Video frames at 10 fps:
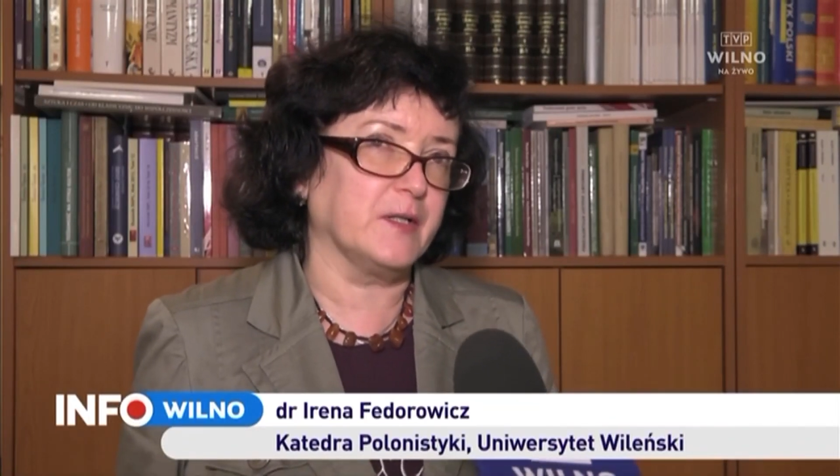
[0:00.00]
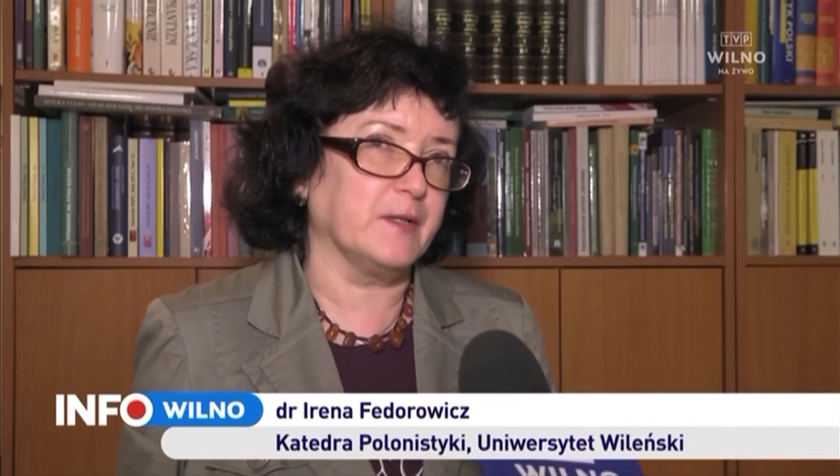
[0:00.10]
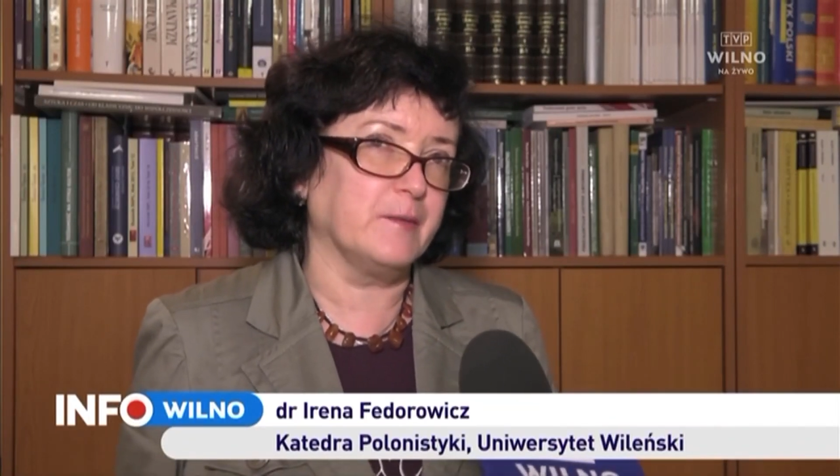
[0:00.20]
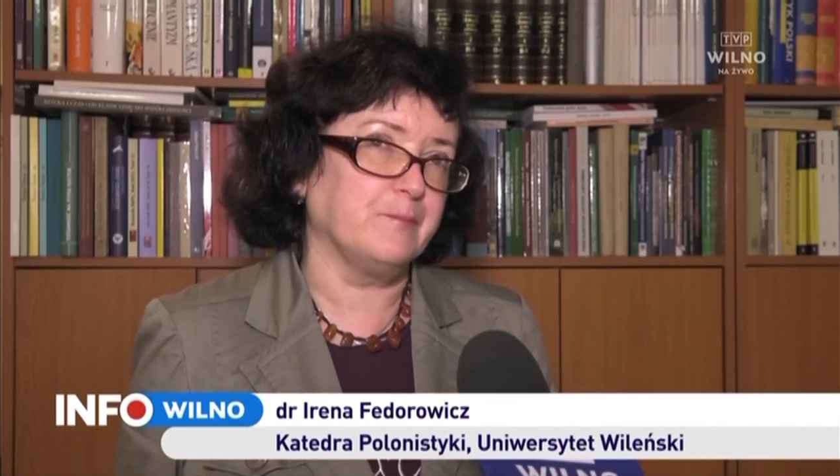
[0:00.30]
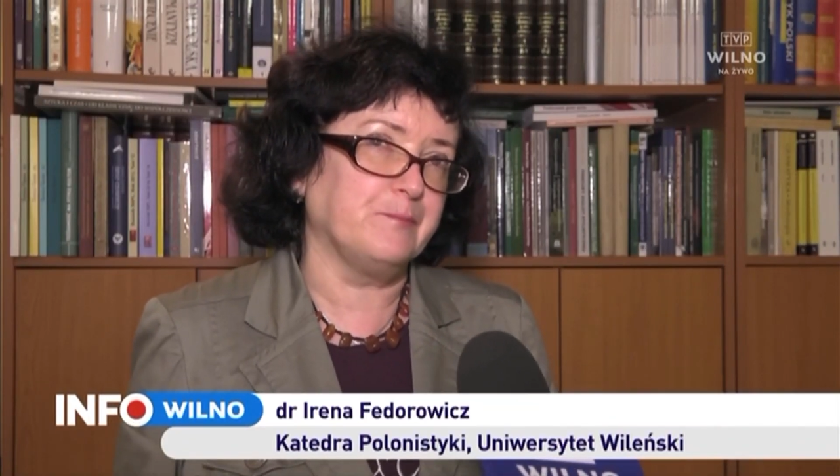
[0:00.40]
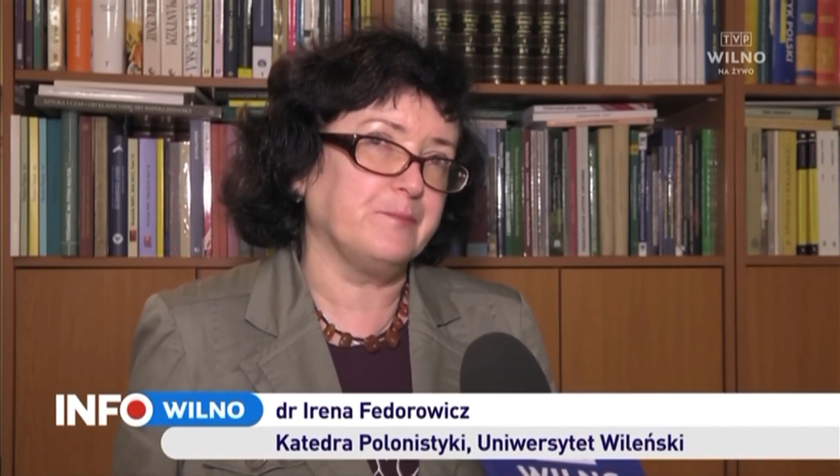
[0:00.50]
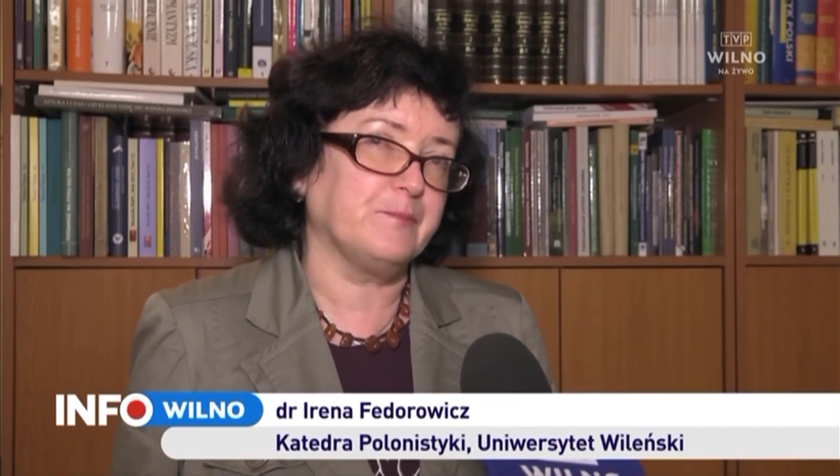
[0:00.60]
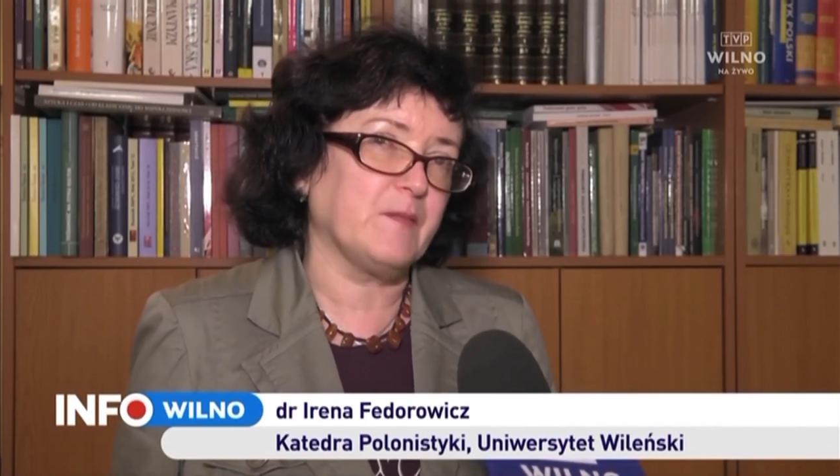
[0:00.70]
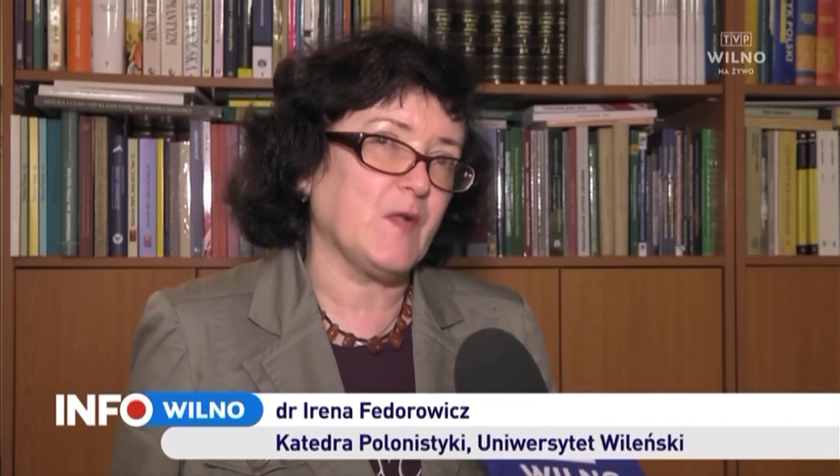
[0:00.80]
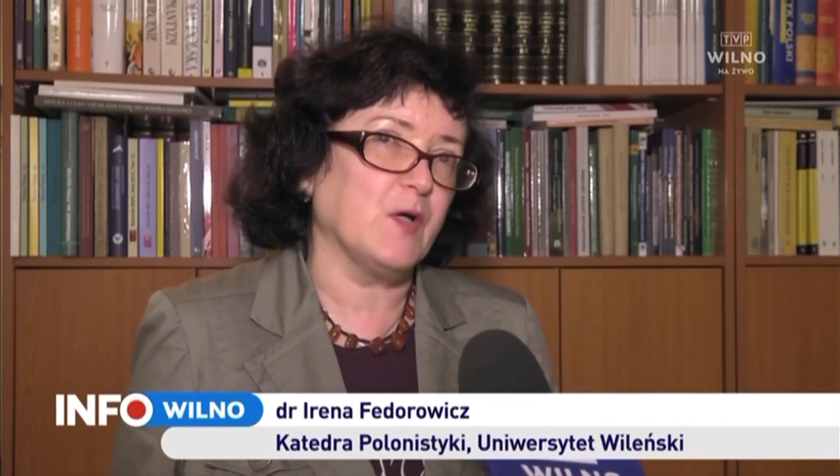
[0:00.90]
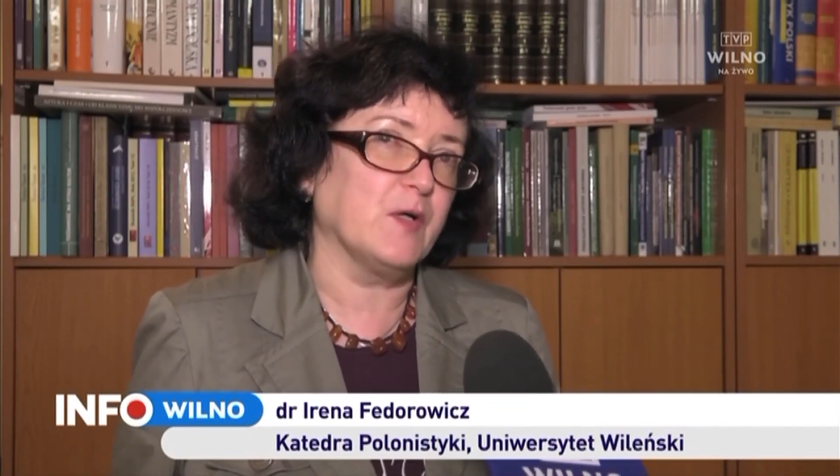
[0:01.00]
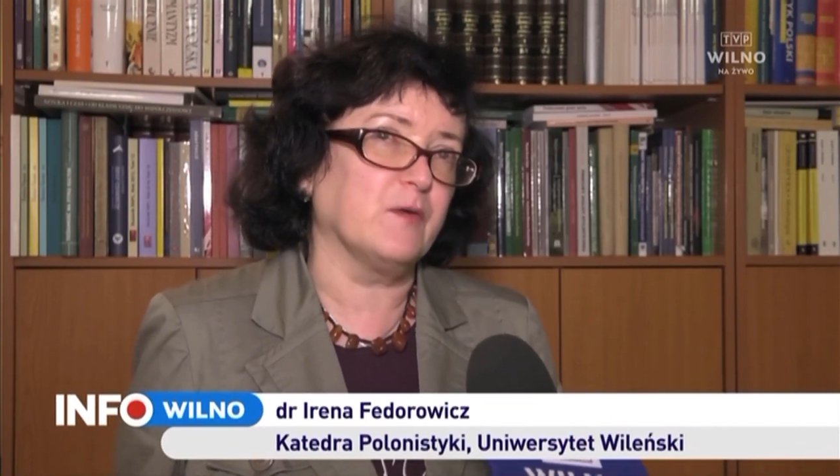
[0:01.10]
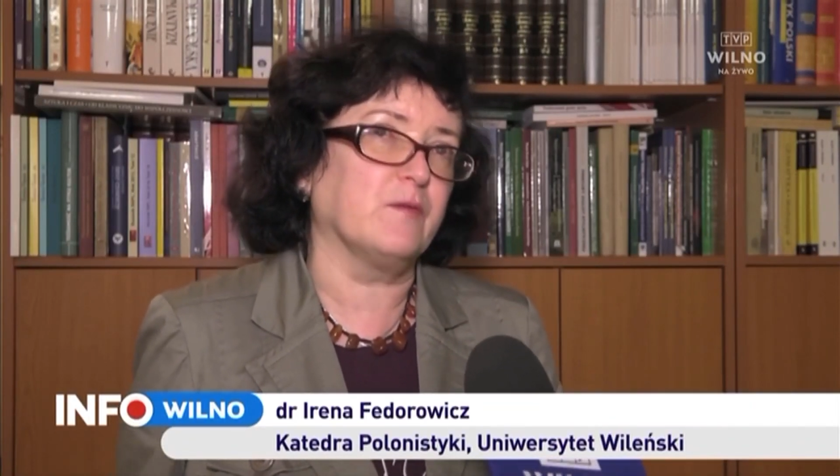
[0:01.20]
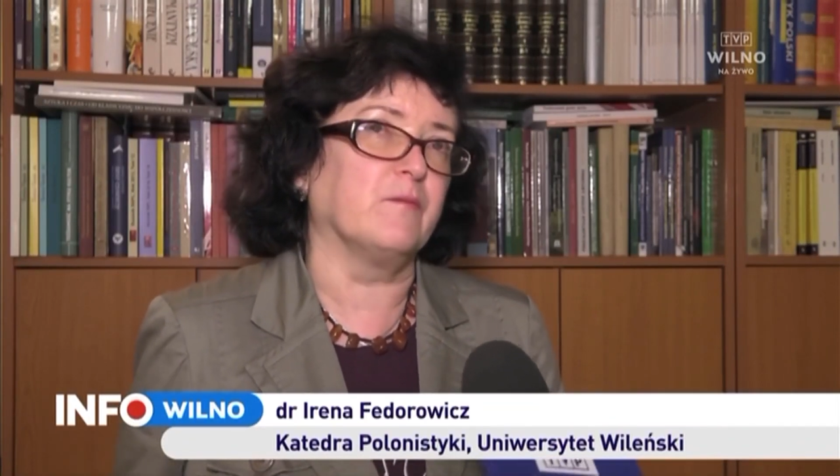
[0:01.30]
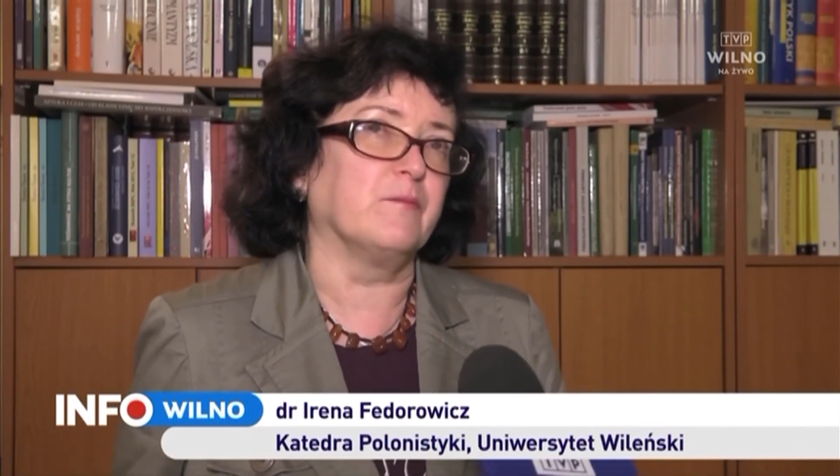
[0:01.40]
mm,
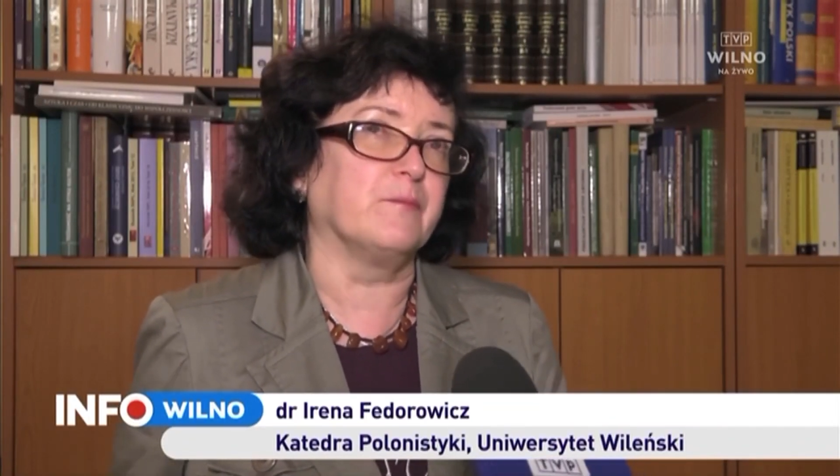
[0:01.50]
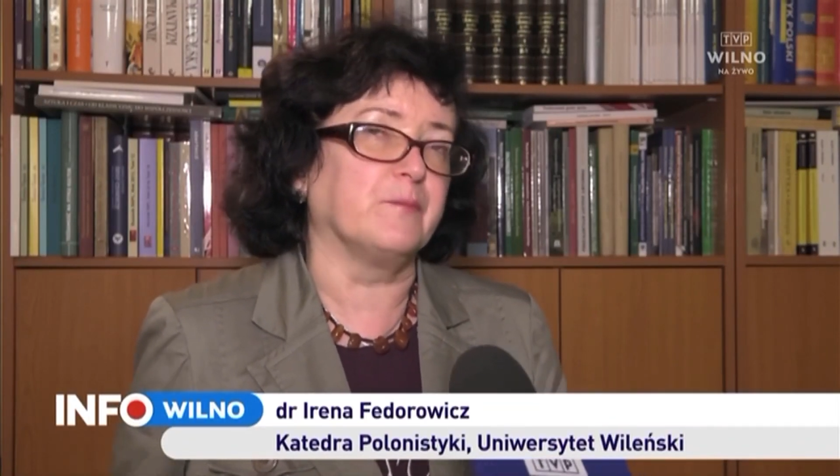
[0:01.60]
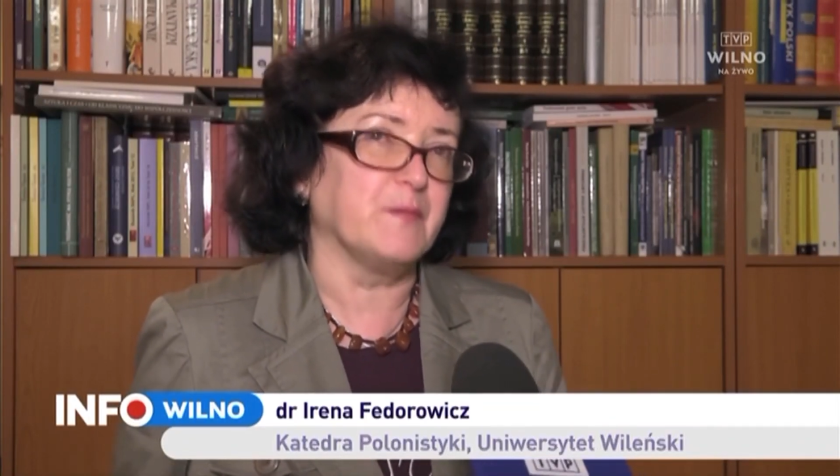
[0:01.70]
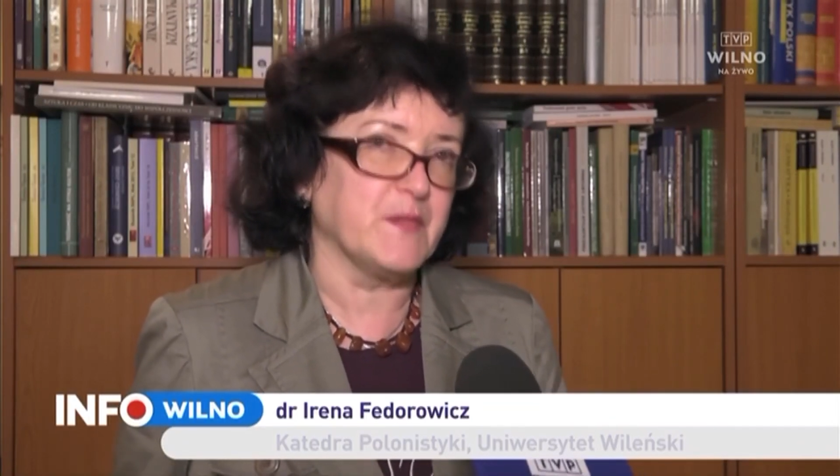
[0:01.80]
y,